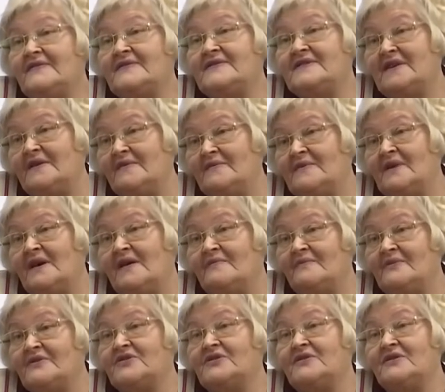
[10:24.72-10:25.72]
всем нам,
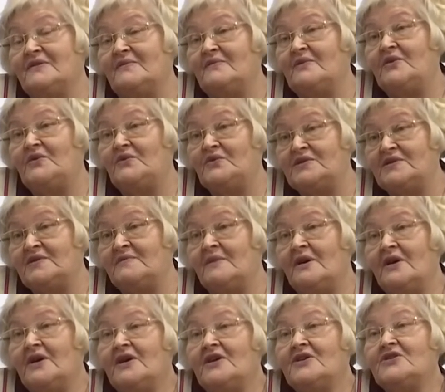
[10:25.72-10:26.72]
пожилым людям,
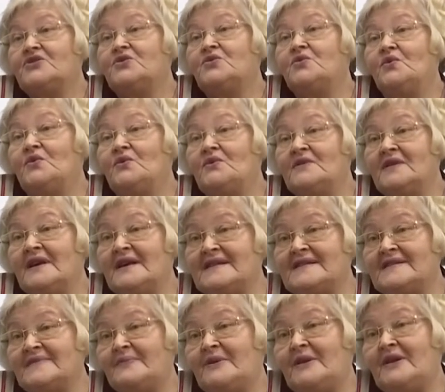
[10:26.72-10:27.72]
что нас
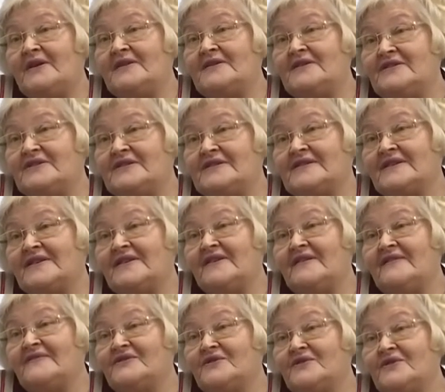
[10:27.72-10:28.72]

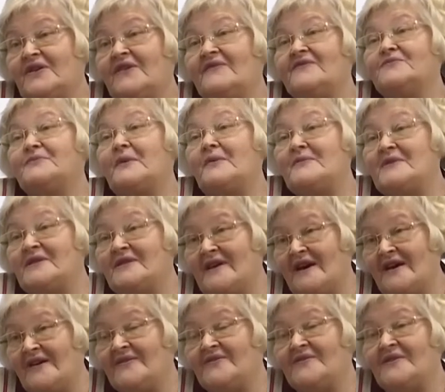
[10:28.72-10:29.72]
периодически все-таки
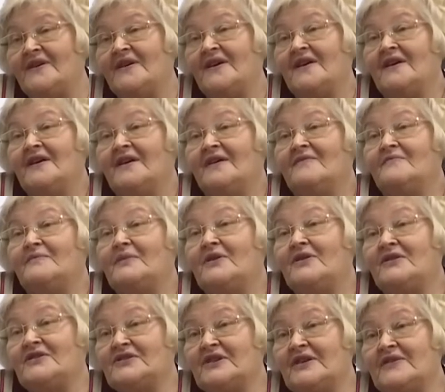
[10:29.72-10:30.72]
вспоминают, Э,
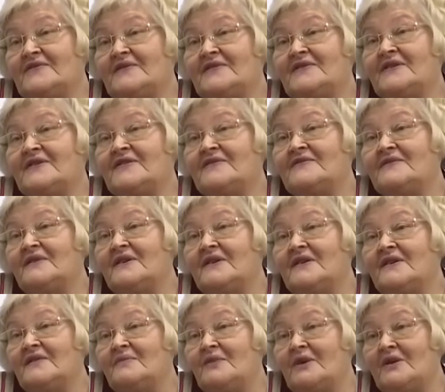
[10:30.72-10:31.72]
приглашают на,
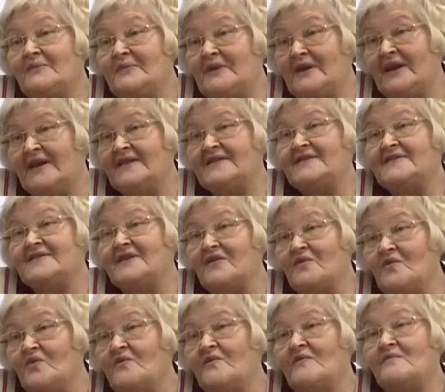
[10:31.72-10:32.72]
на мероприятие
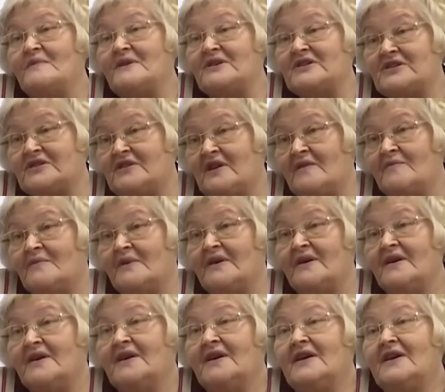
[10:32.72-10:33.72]
такого масштаба,
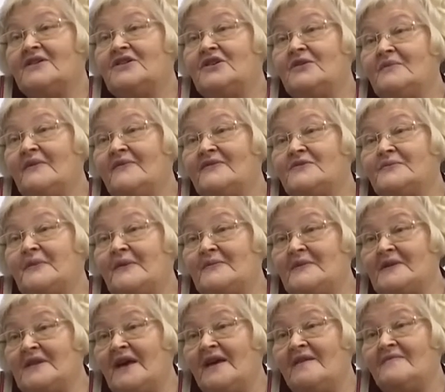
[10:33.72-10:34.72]
где мы
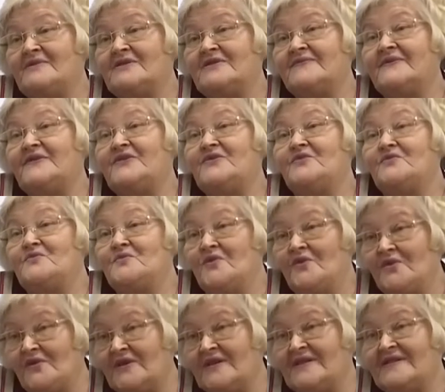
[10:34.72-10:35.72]
вспоминаем свою
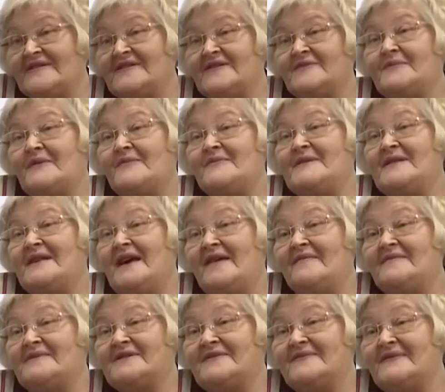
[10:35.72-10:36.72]
молодость,
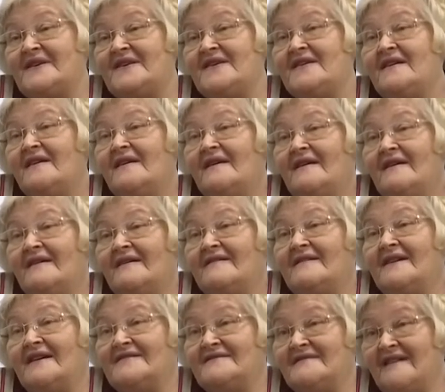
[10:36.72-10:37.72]
вспоминаем свои
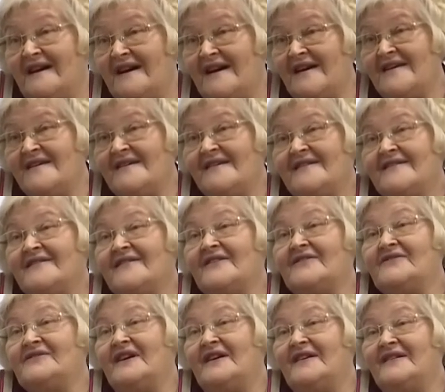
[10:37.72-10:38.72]
года,
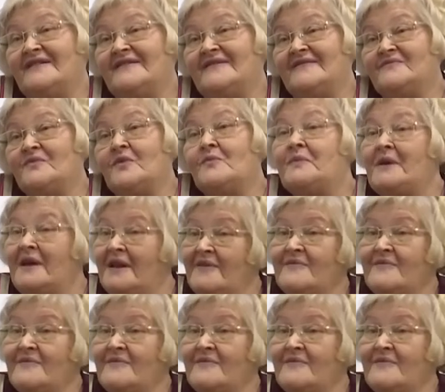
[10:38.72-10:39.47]
когда мы были